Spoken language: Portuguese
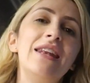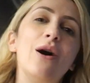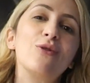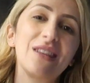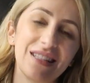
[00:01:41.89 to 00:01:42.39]

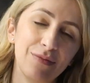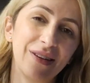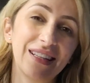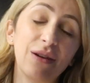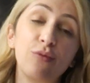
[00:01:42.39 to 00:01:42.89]
Na outra
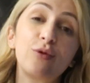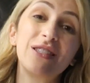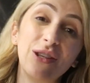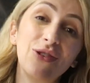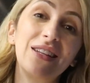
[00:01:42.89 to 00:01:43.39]
semana tava por
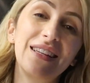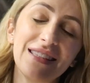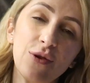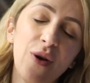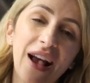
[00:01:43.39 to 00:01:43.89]

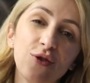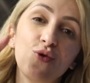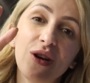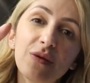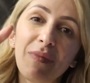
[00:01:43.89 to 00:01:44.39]
135 reais,
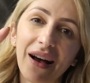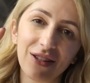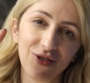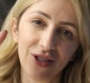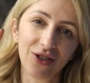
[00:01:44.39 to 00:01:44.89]
dois
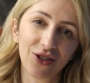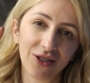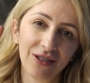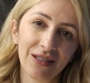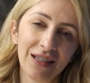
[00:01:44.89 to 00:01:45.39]
pares, gente.